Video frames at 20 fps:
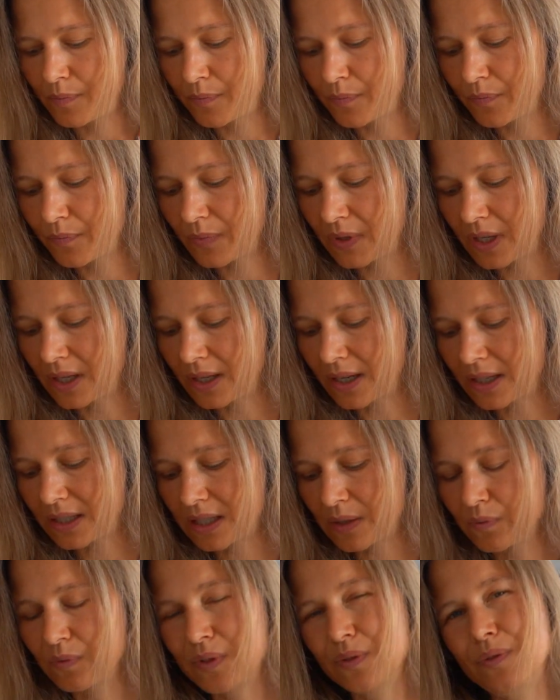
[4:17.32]
ähm, je
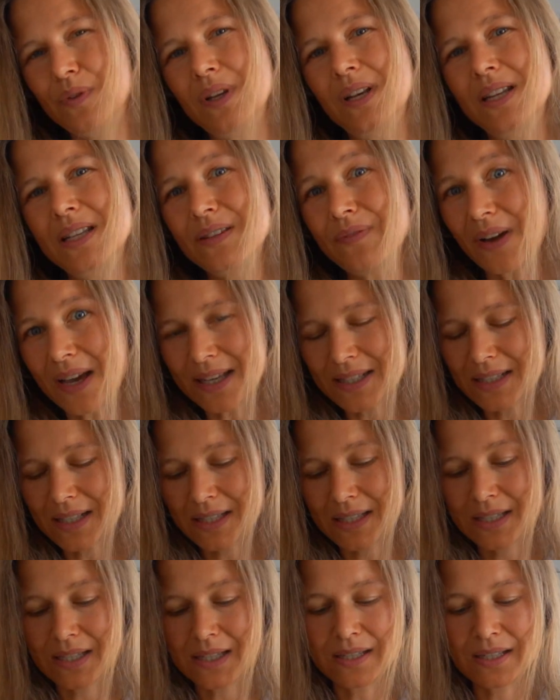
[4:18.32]
nachdem, wie viel ich weiß,
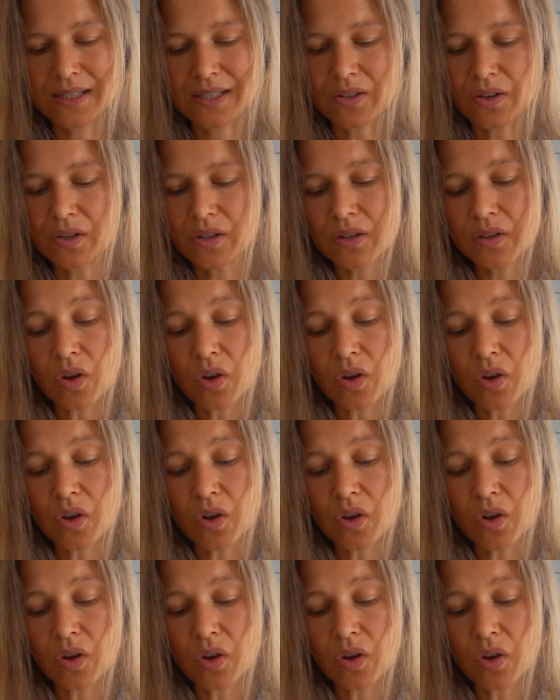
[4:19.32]
dass ich in die Sonne